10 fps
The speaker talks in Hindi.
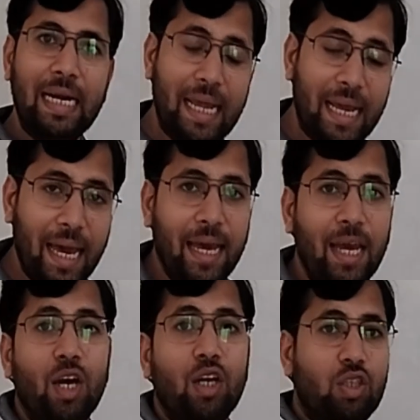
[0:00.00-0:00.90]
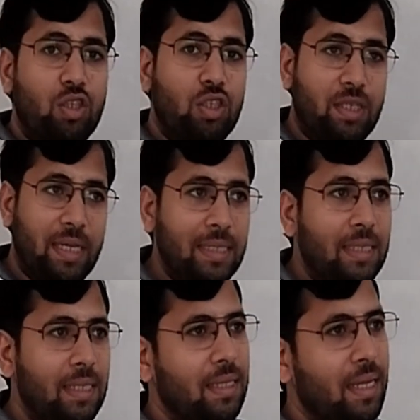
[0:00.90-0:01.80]
ठीक है
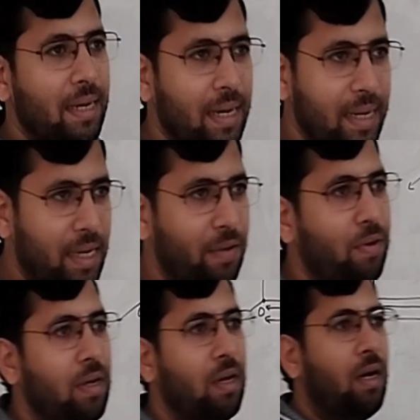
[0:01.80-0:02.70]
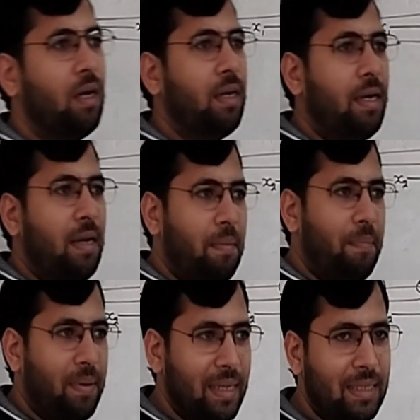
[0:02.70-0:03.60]
सिंस द रिलेटिव
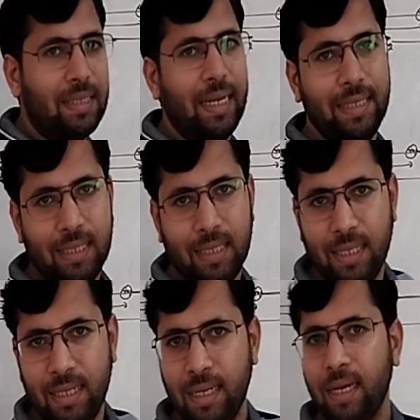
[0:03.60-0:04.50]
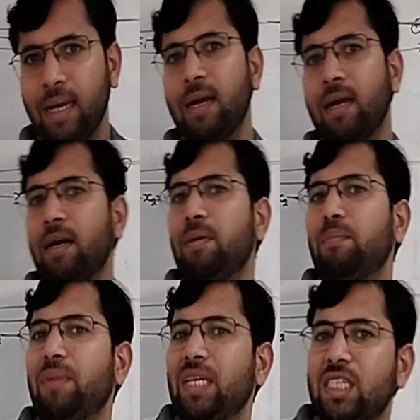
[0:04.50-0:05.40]
डिस्टेंस
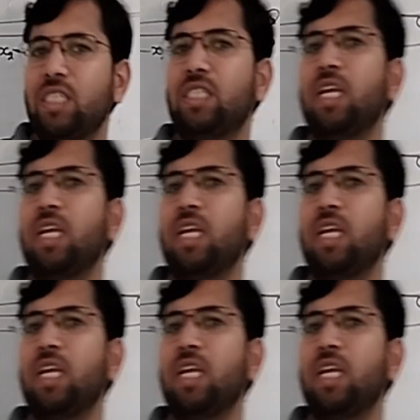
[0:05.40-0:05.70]
मेजर्स